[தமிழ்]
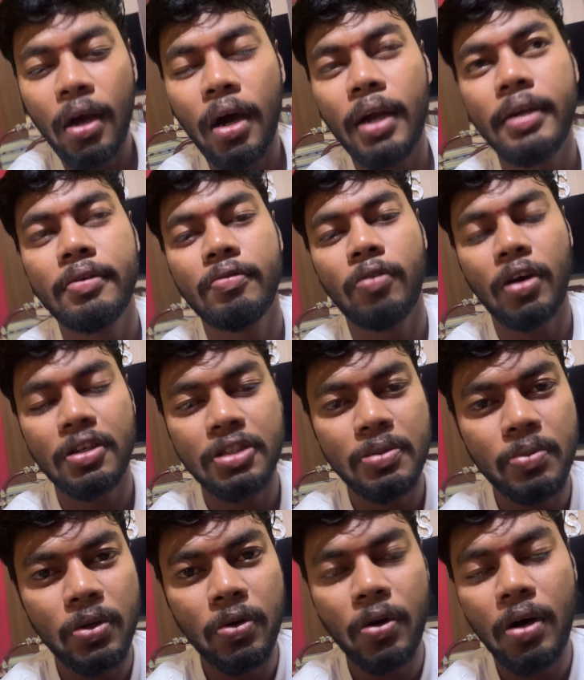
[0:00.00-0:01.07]
அண்ட் வாசன்
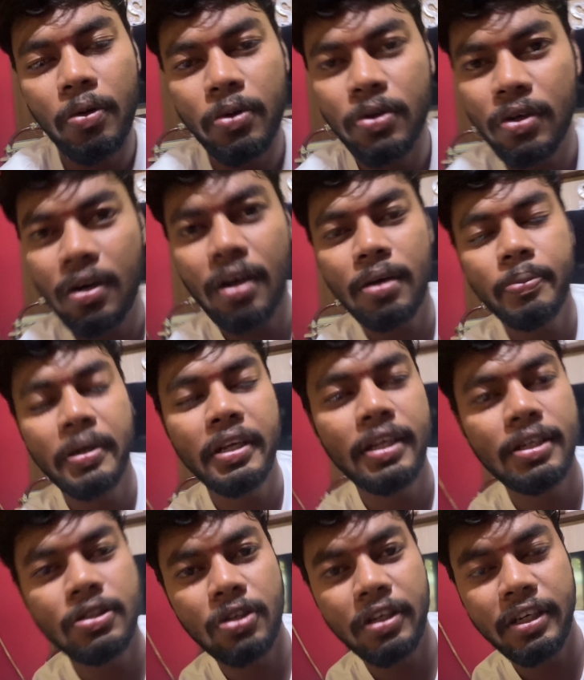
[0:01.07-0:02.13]
ப்ரோவும் அவரும் கால் பண்ணி
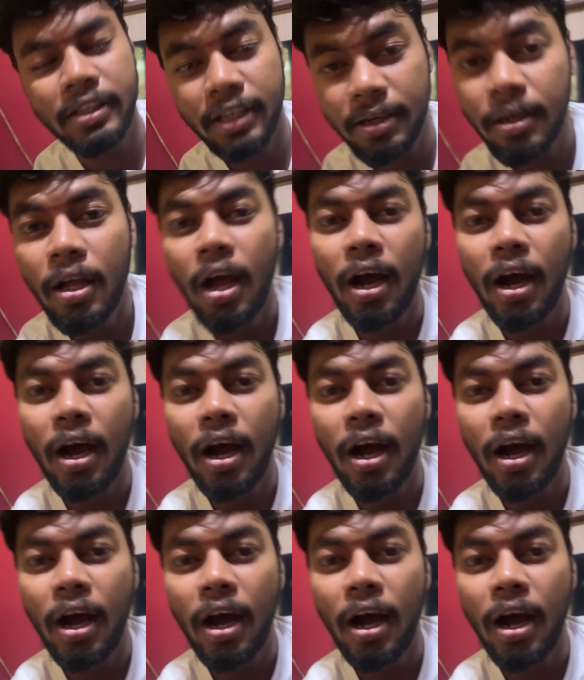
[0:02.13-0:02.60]
என்ன சொல்லிட்டு இருந்தார்